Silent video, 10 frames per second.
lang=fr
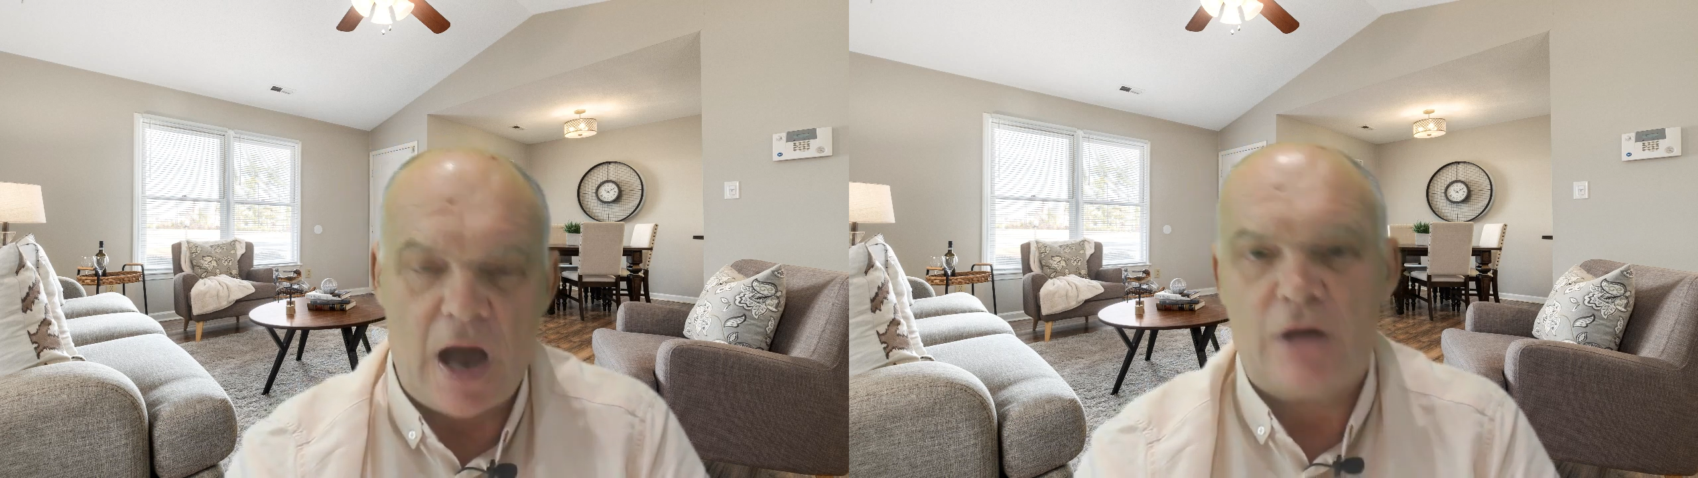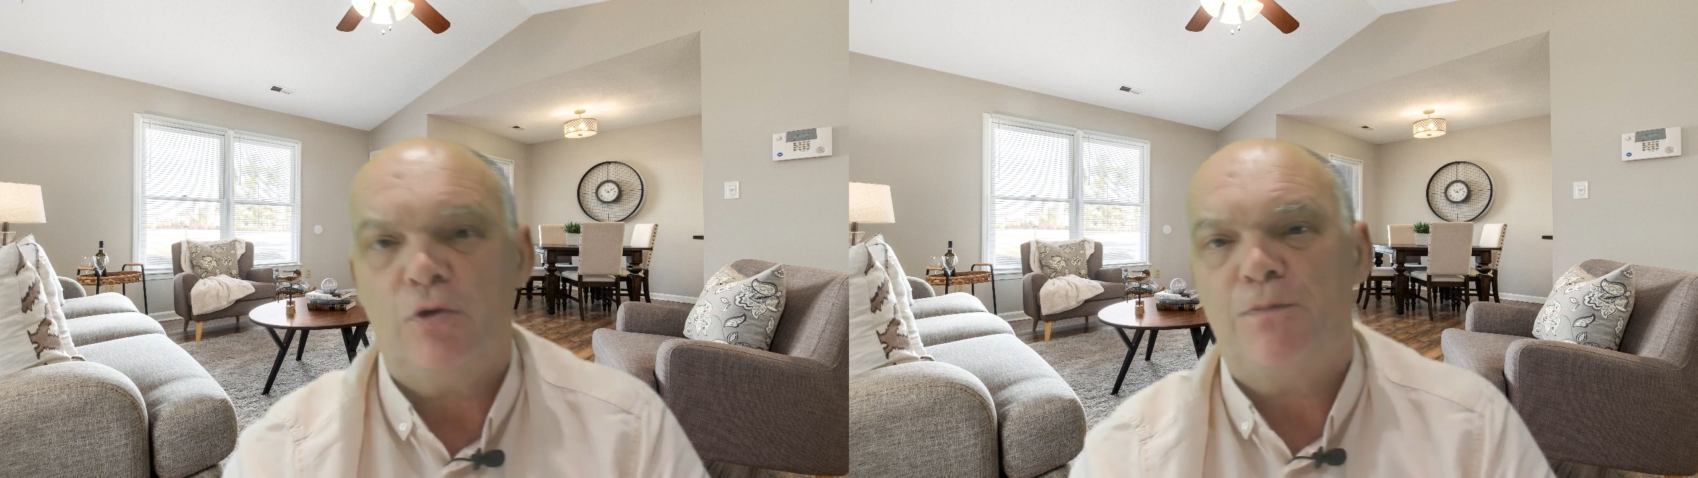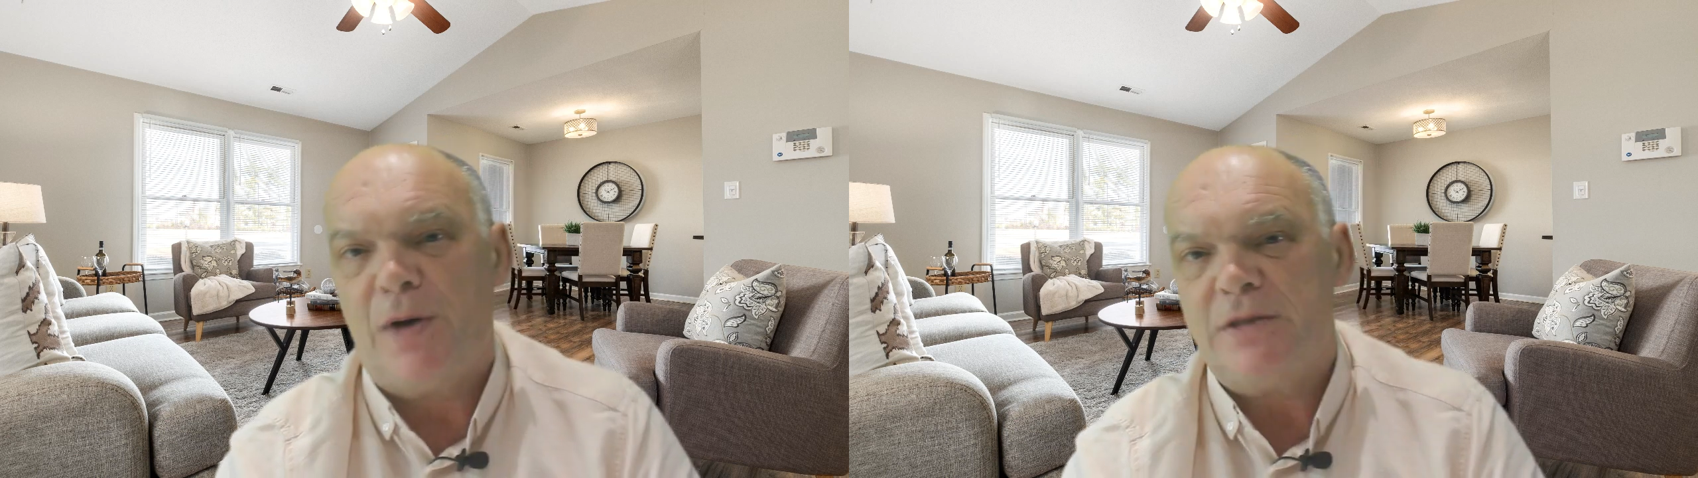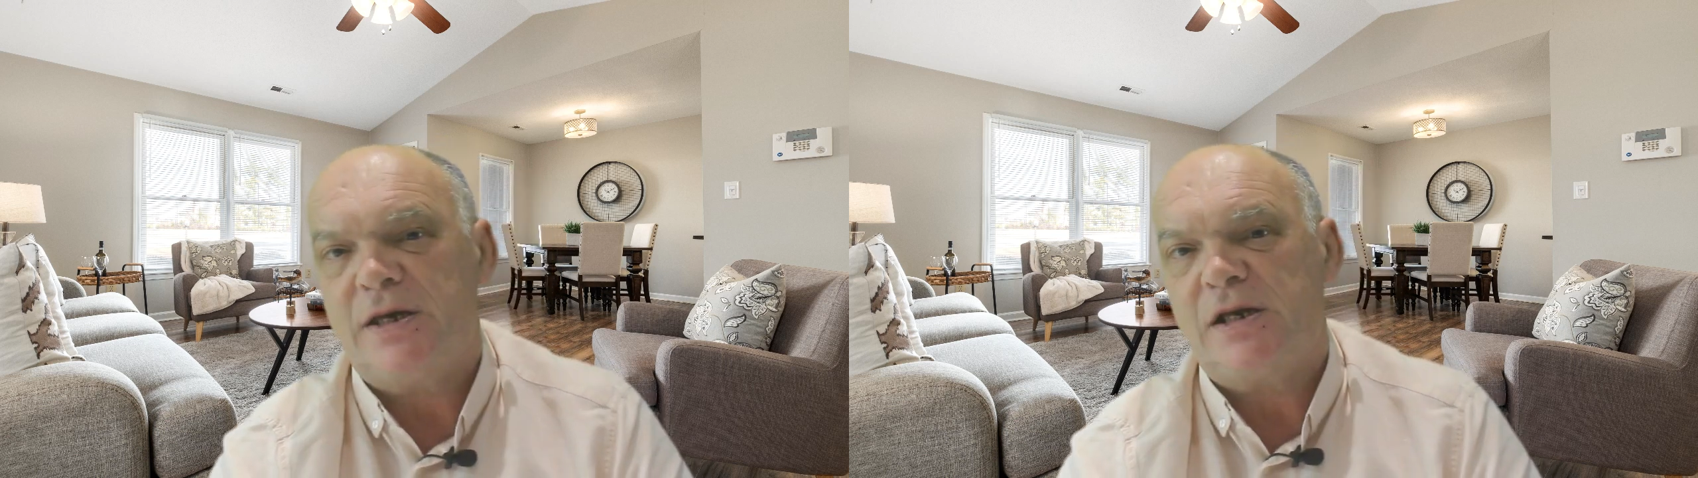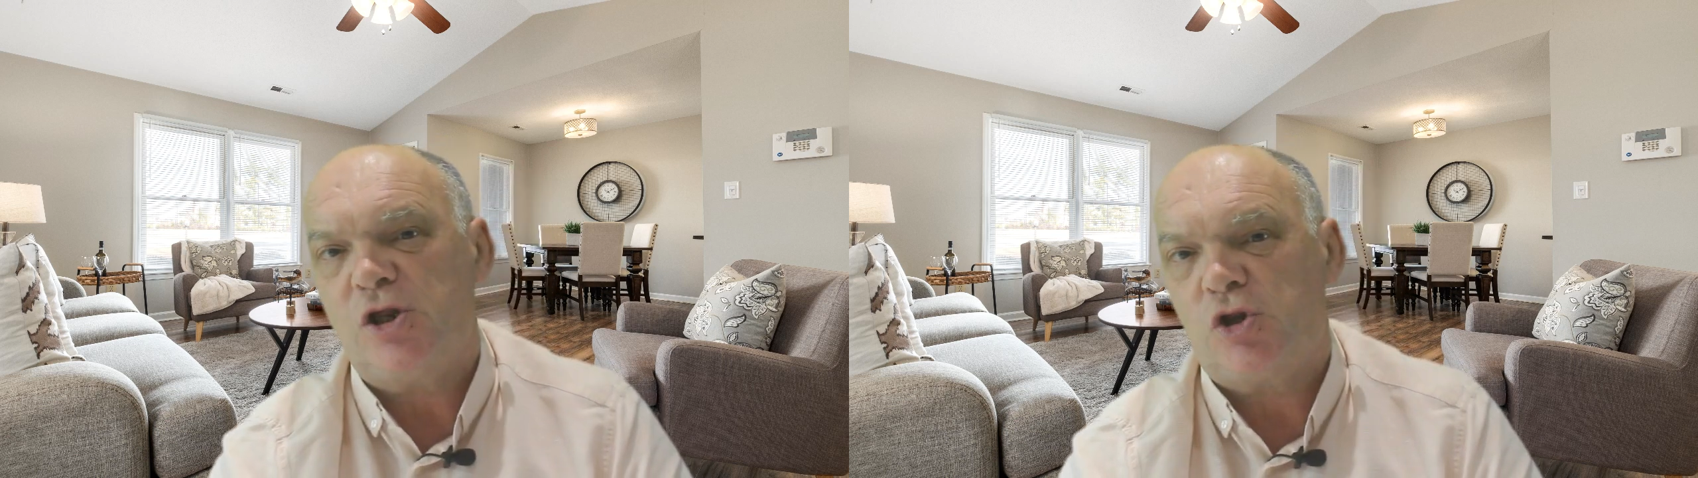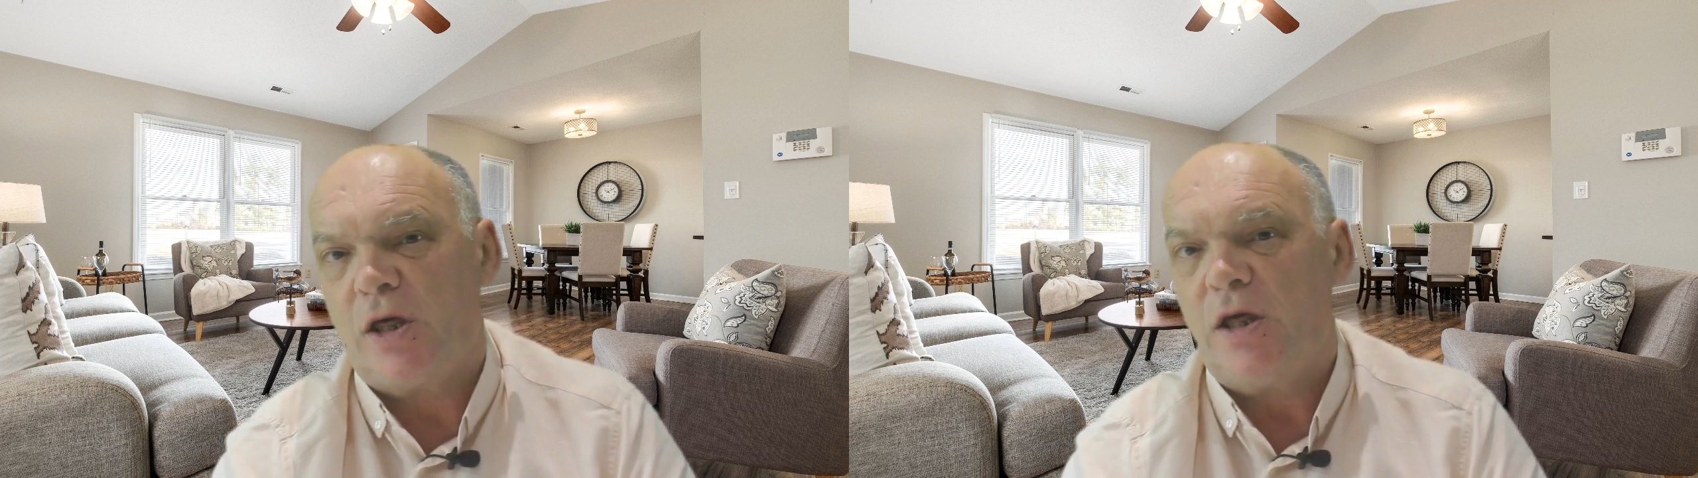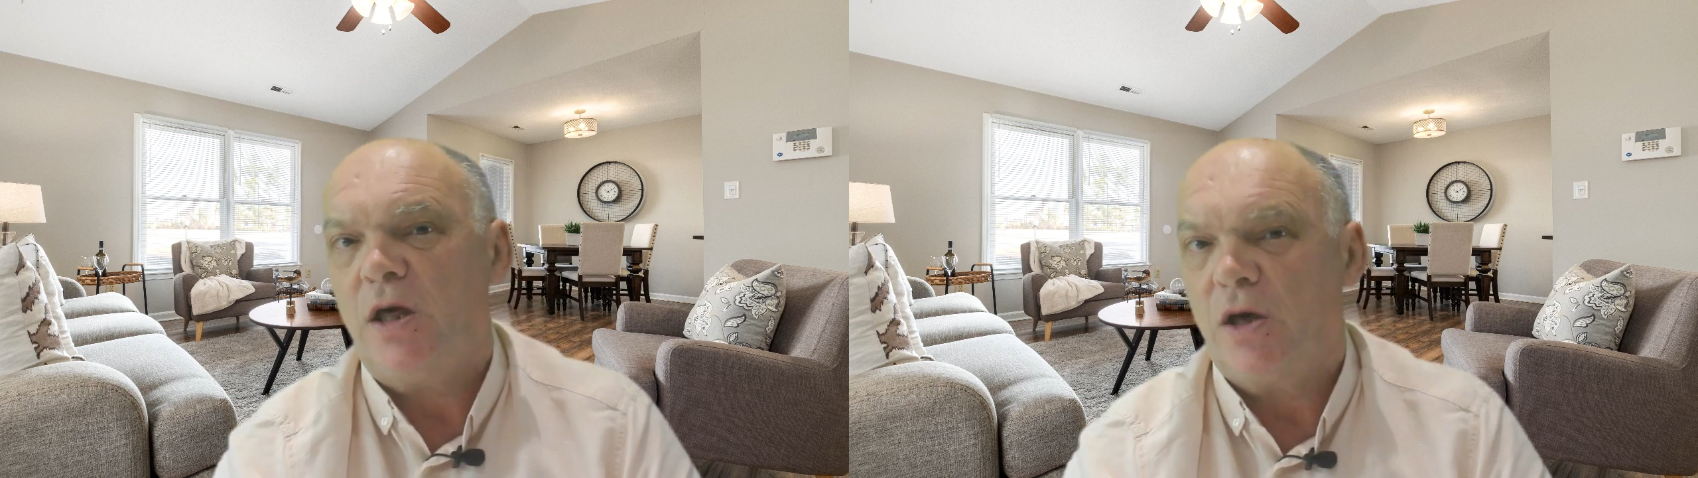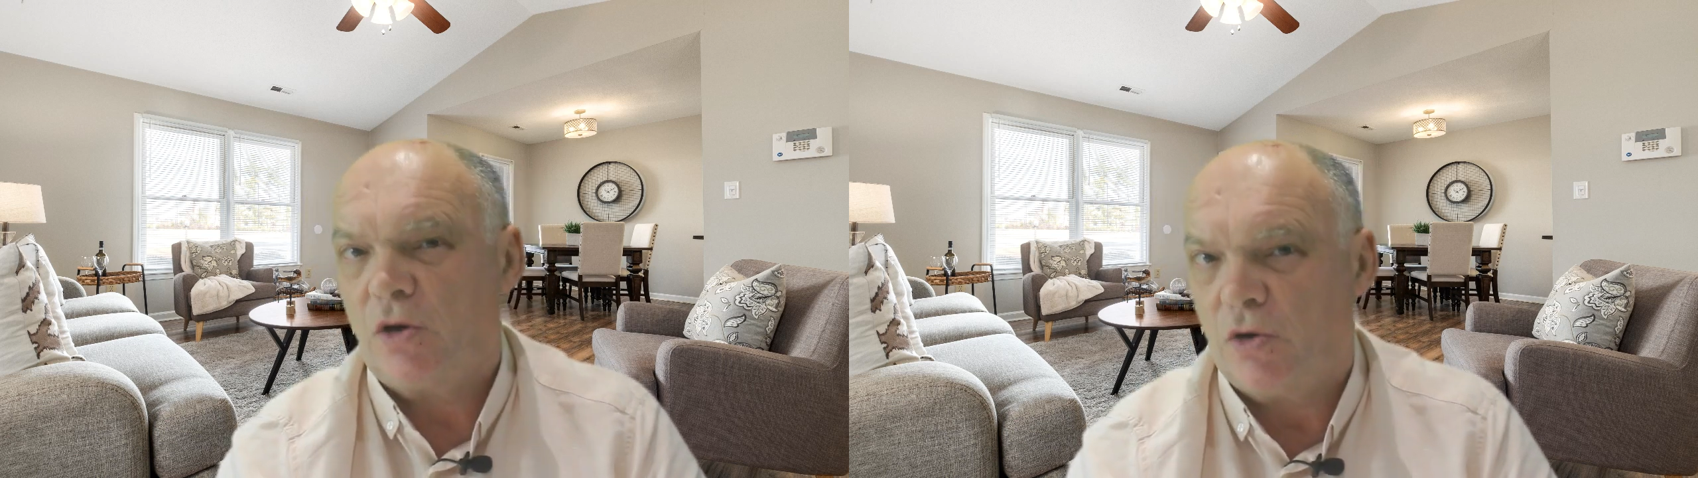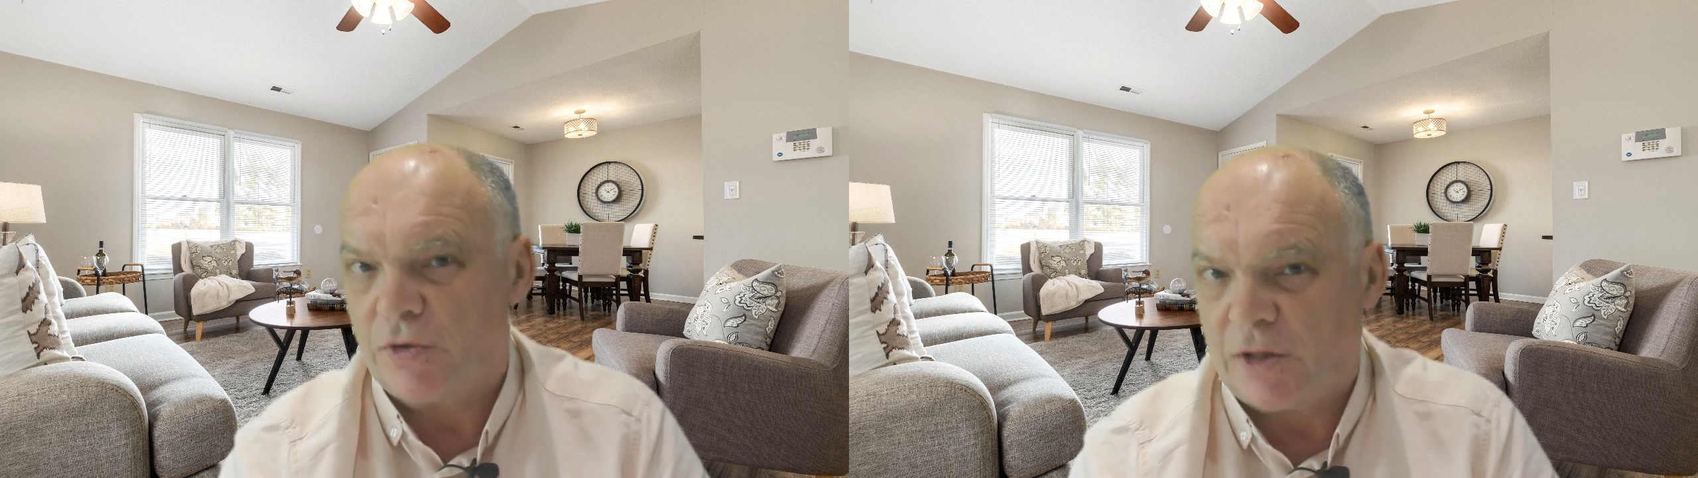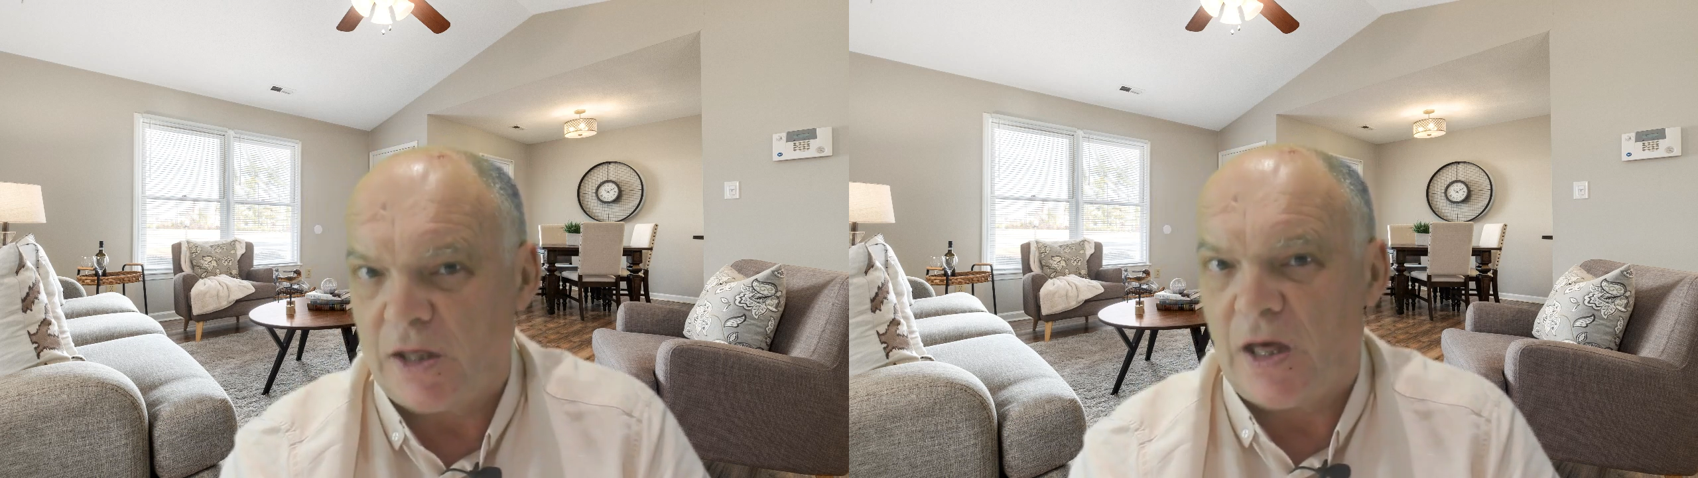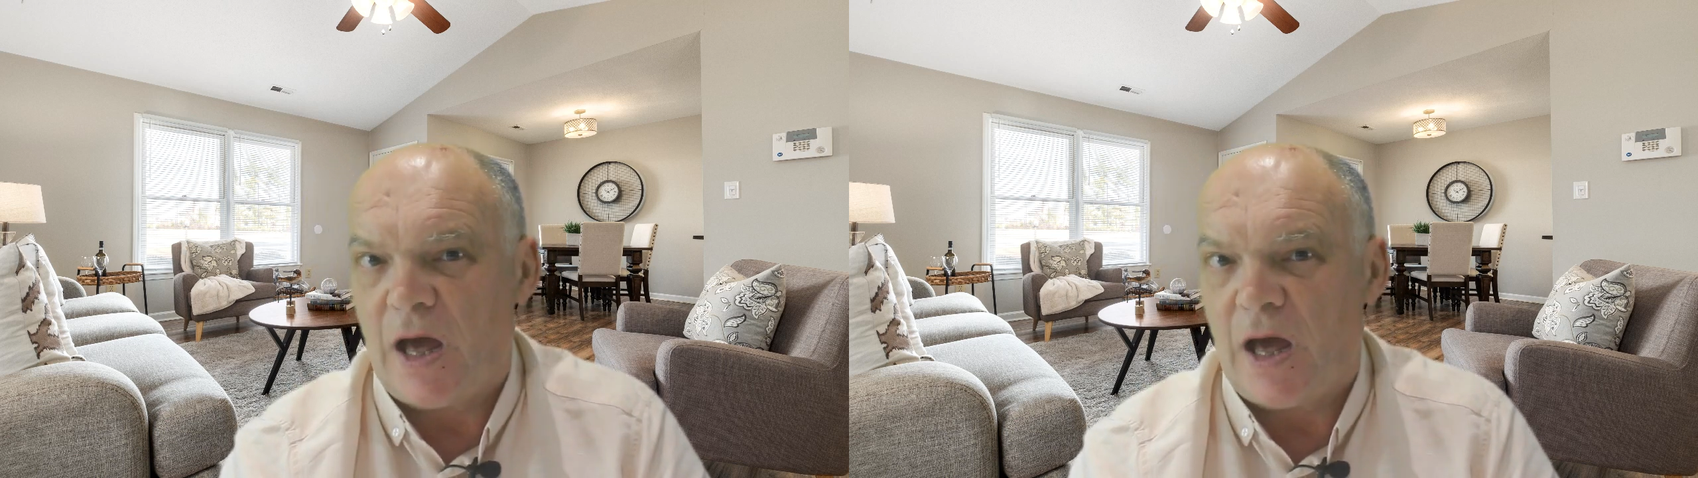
à ne pas négliger côté